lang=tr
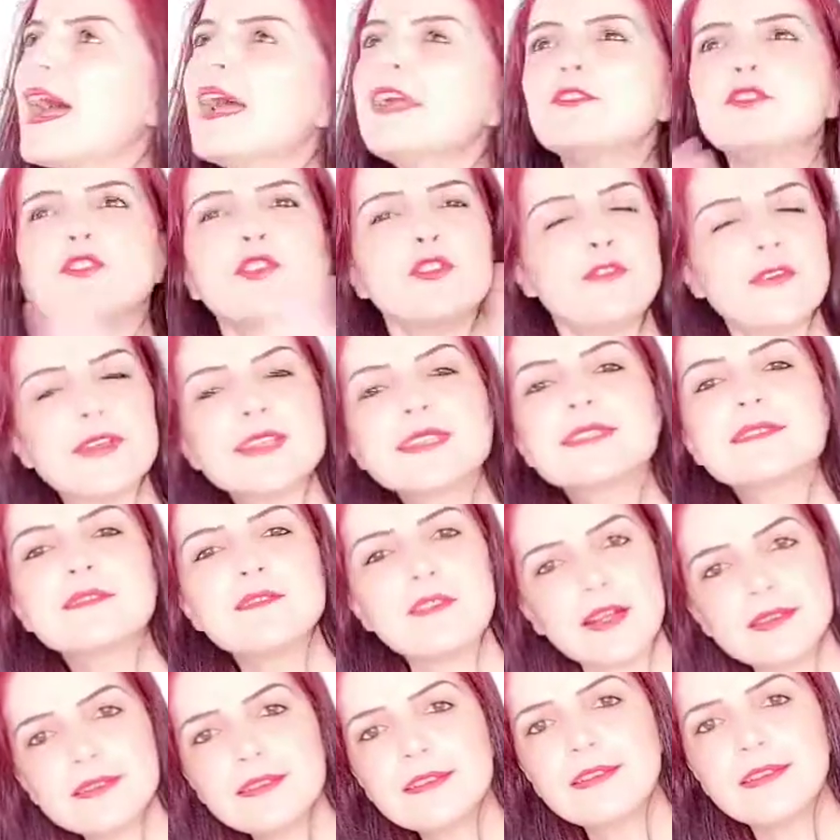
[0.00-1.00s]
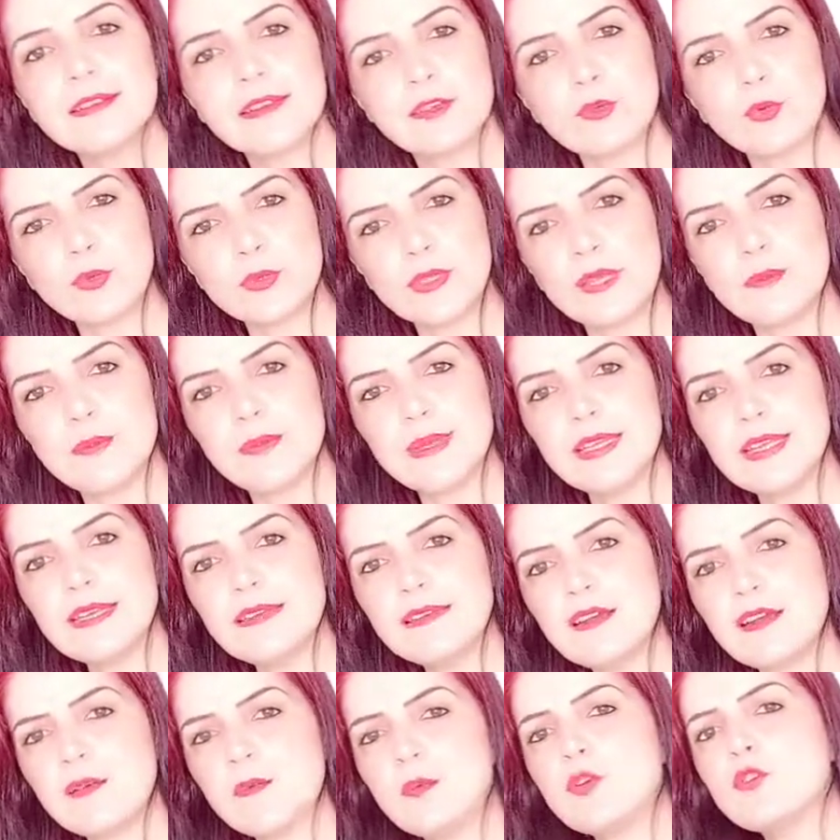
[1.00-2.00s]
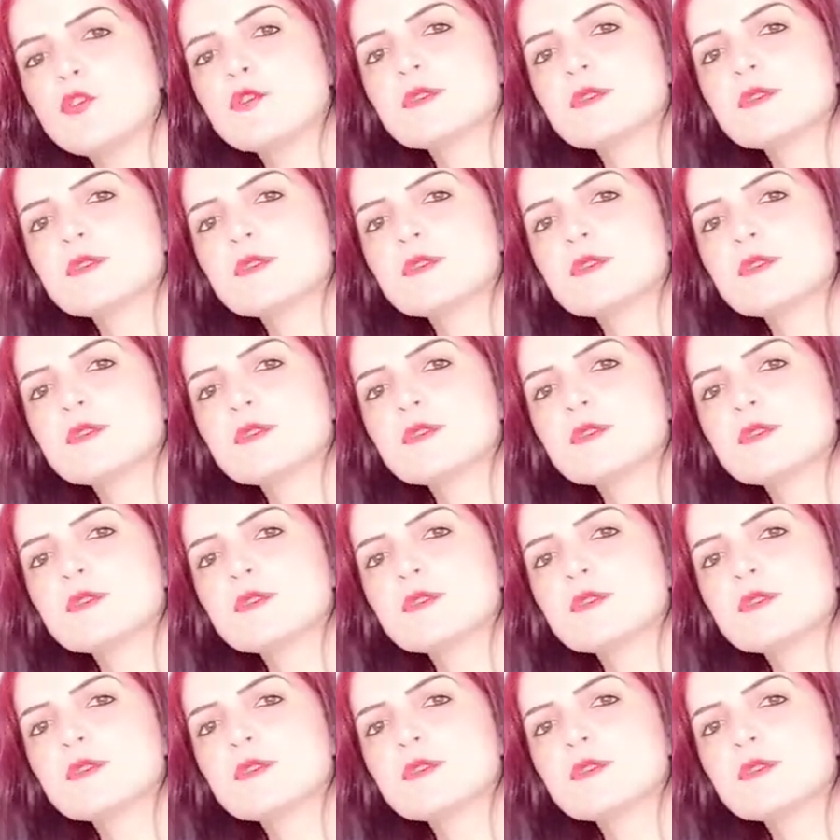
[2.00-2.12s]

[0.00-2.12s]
her türlü festivalde de yine olabilir ama